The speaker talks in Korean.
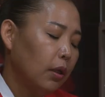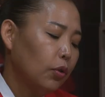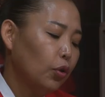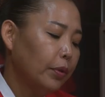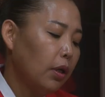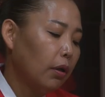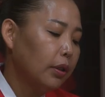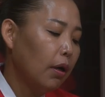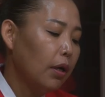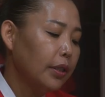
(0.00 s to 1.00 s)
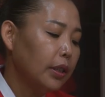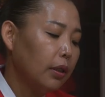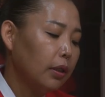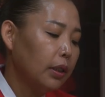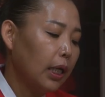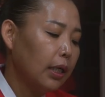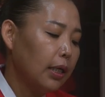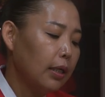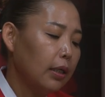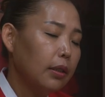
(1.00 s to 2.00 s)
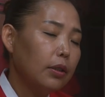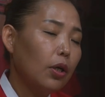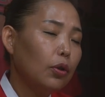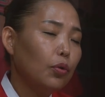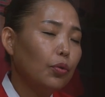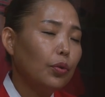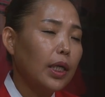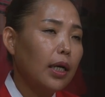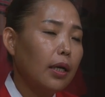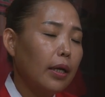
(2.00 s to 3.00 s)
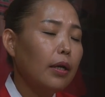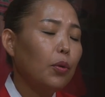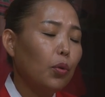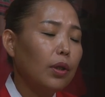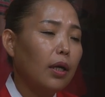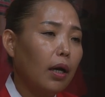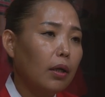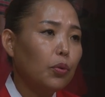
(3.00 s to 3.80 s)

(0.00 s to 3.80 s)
스물여덟, 서른하나, 서른두 살의 용띠가